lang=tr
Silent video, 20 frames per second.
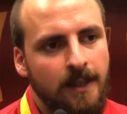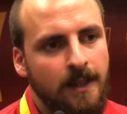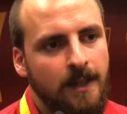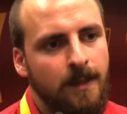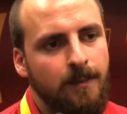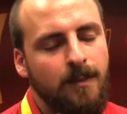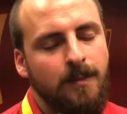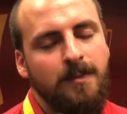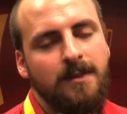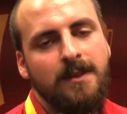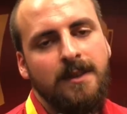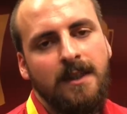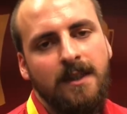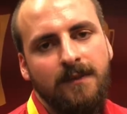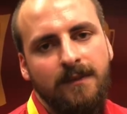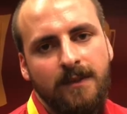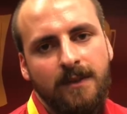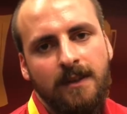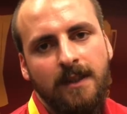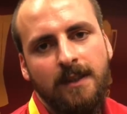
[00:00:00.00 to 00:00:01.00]
hepimiz
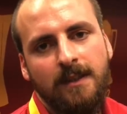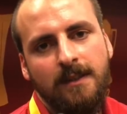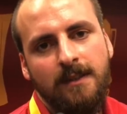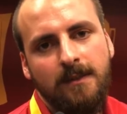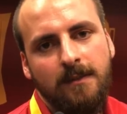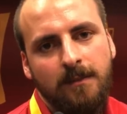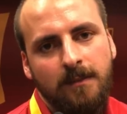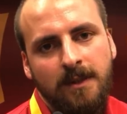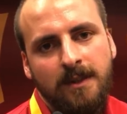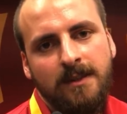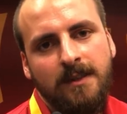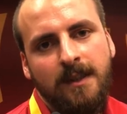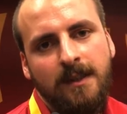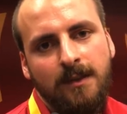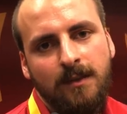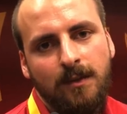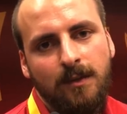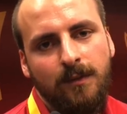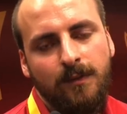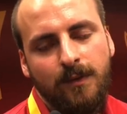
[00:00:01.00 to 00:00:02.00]
tarafından bir
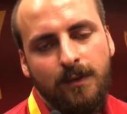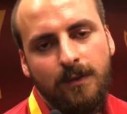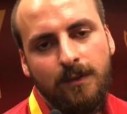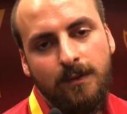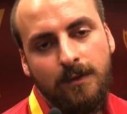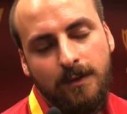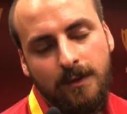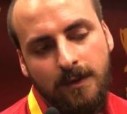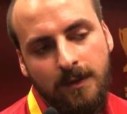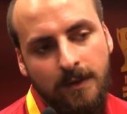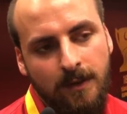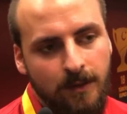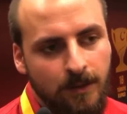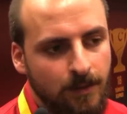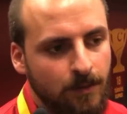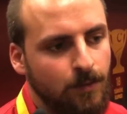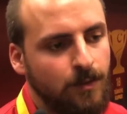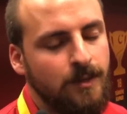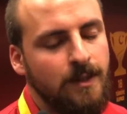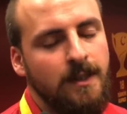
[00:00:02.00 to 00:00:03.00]
santrafor e,
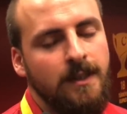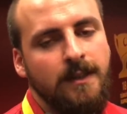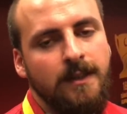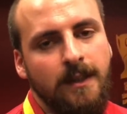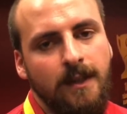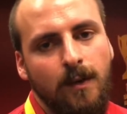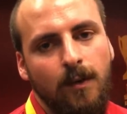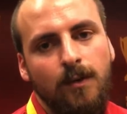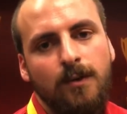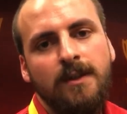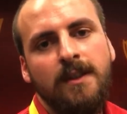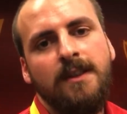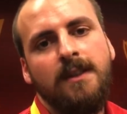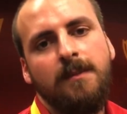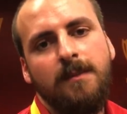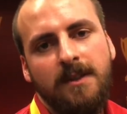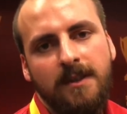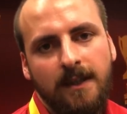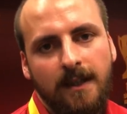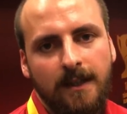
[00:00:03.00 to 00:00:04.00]
özelinde
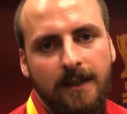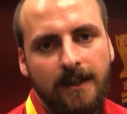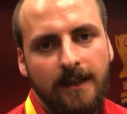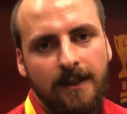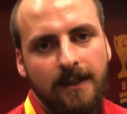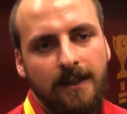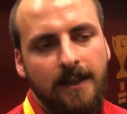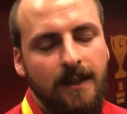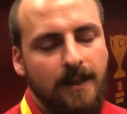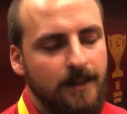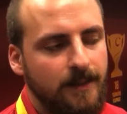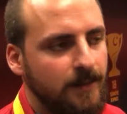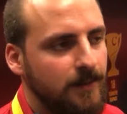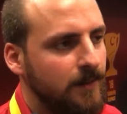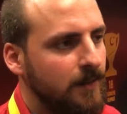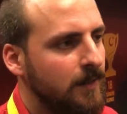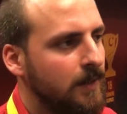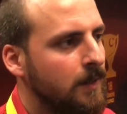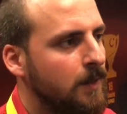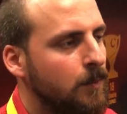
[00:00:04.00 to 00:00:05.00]
özlediğimiz hareketlerdi.
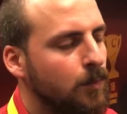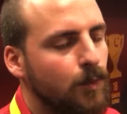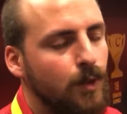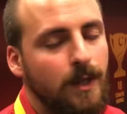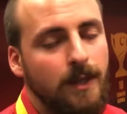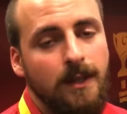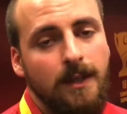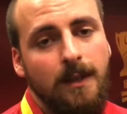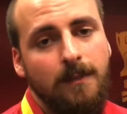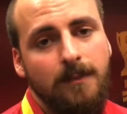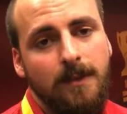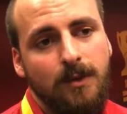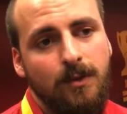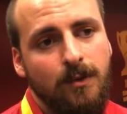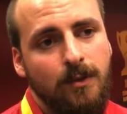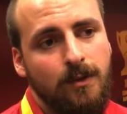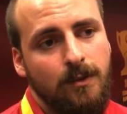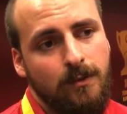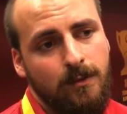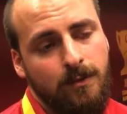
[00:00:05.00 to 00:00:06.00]
Bu anlamda
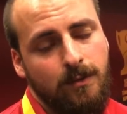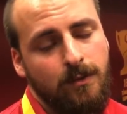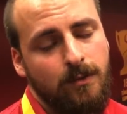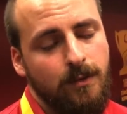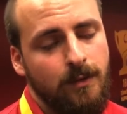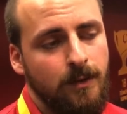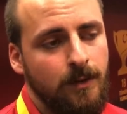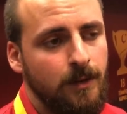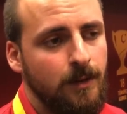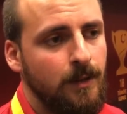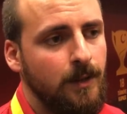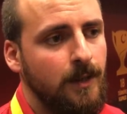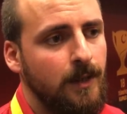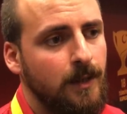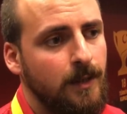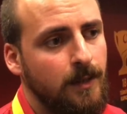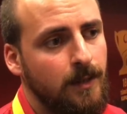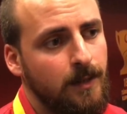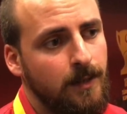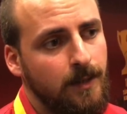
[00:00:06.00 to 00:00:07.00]
çok
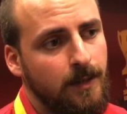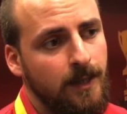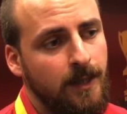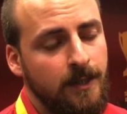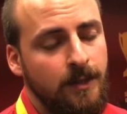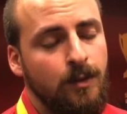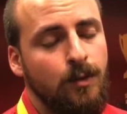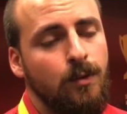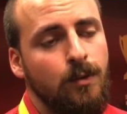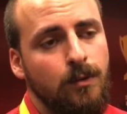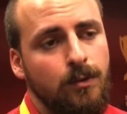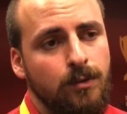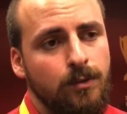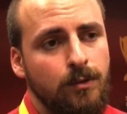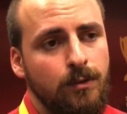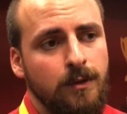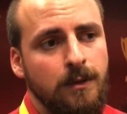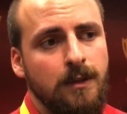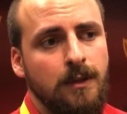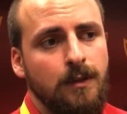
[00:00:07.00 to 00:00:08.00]
e, etki
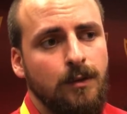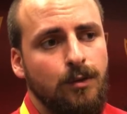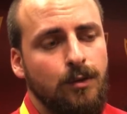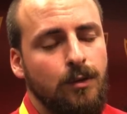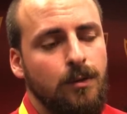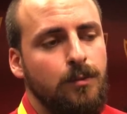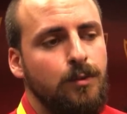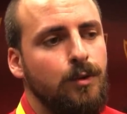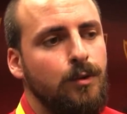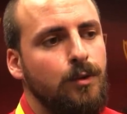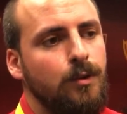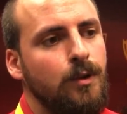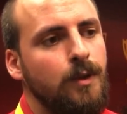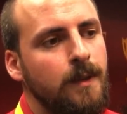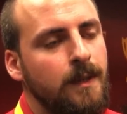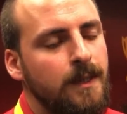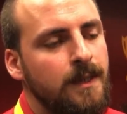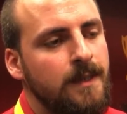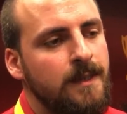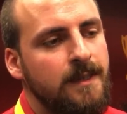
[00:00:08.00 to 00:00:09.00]
oluşturdu diye düşünüyorum. Çünkü
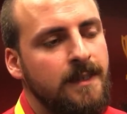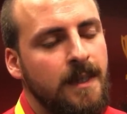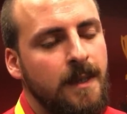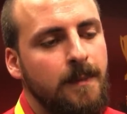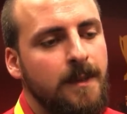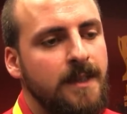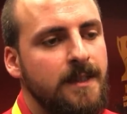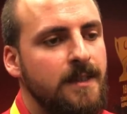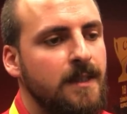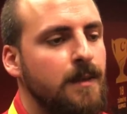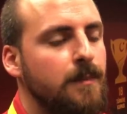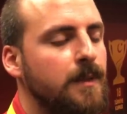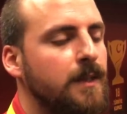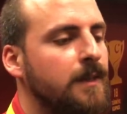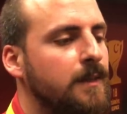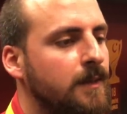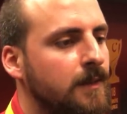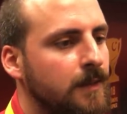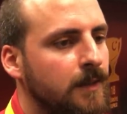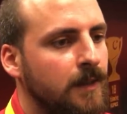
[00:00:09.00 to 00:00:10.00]
zaman
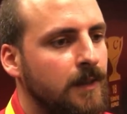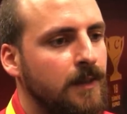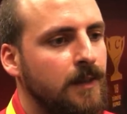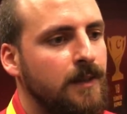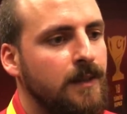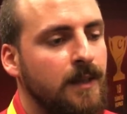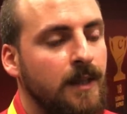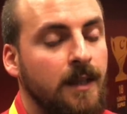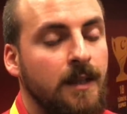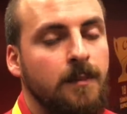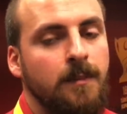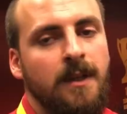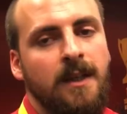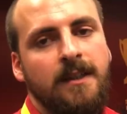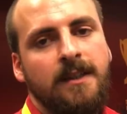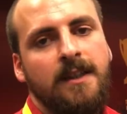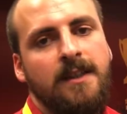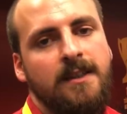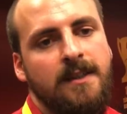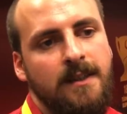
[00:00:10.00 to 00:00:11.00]
zaman e, takımı
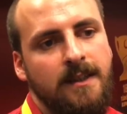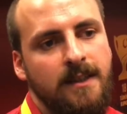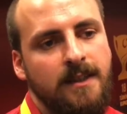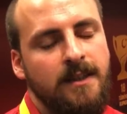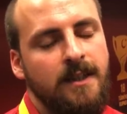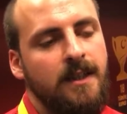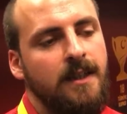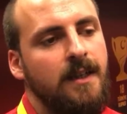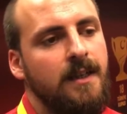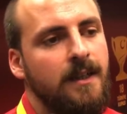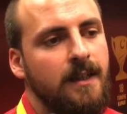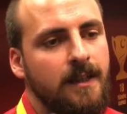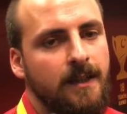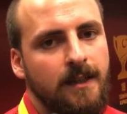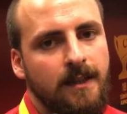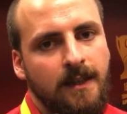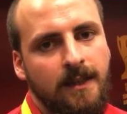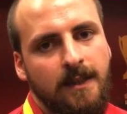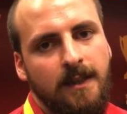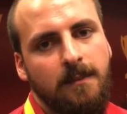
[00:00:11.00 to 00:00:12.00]
ateşleyecek
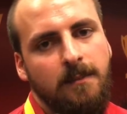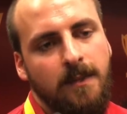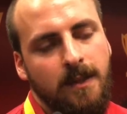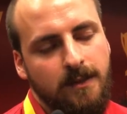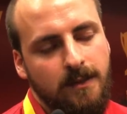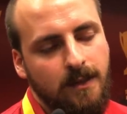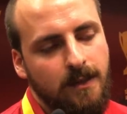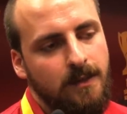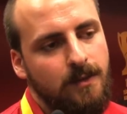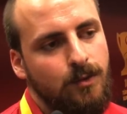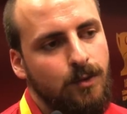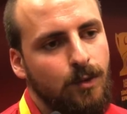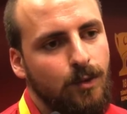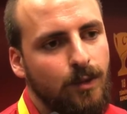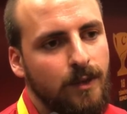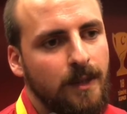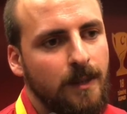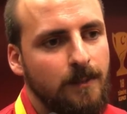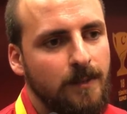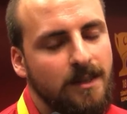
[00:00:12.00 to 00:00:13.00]
hareketler yapmak da çok
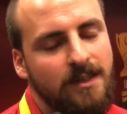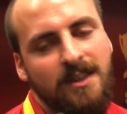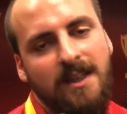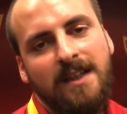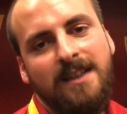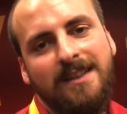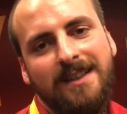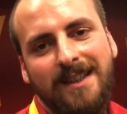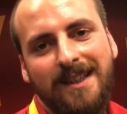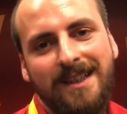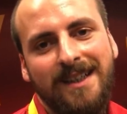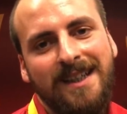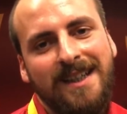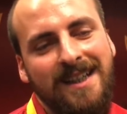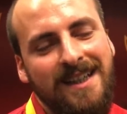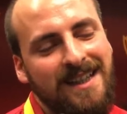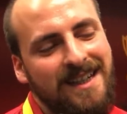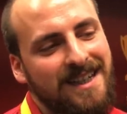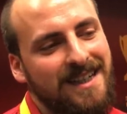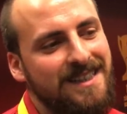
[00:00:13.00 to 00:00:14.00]
önemli. Cagne
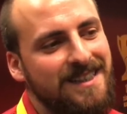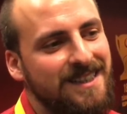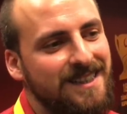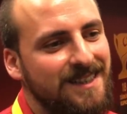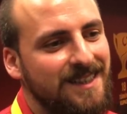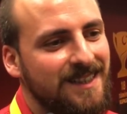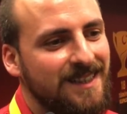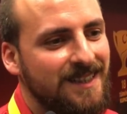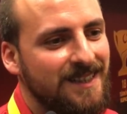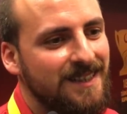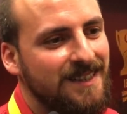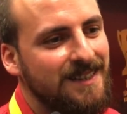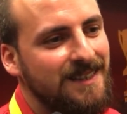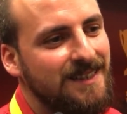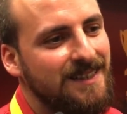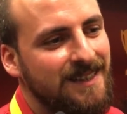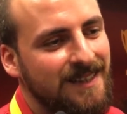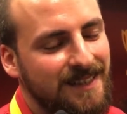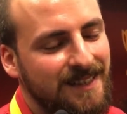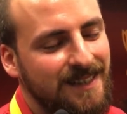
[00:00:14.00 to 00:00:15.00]
açıkçası
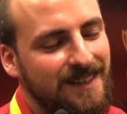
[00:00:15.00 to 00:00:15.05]
e,